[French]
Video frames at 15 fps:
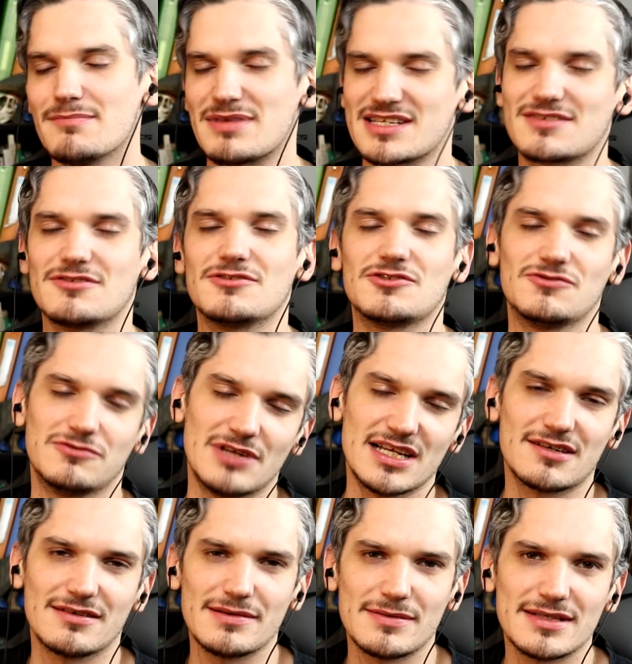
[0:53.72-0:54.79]
Parce que je voulais
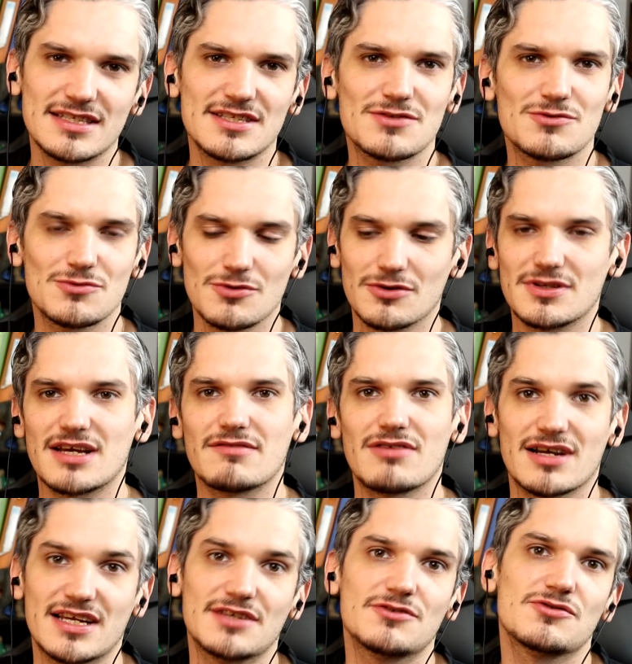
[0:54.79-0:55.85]
quand même être sûr
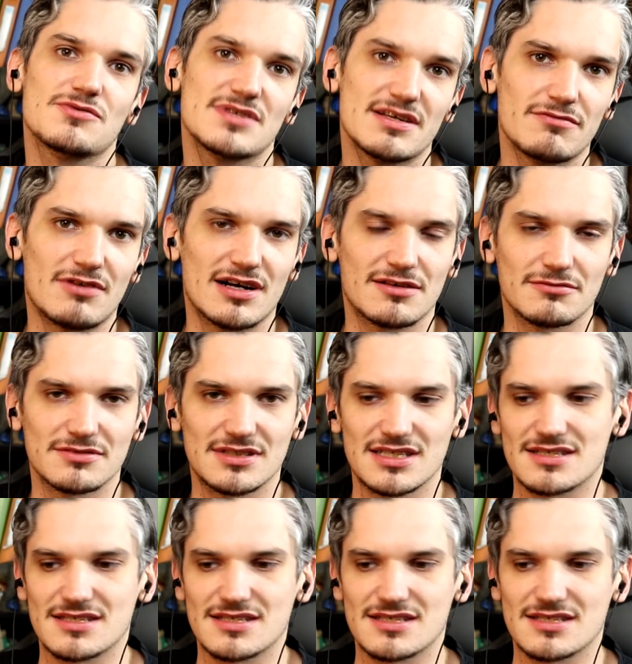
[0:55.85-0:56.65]
d'avoir quelque chose à vous raconter,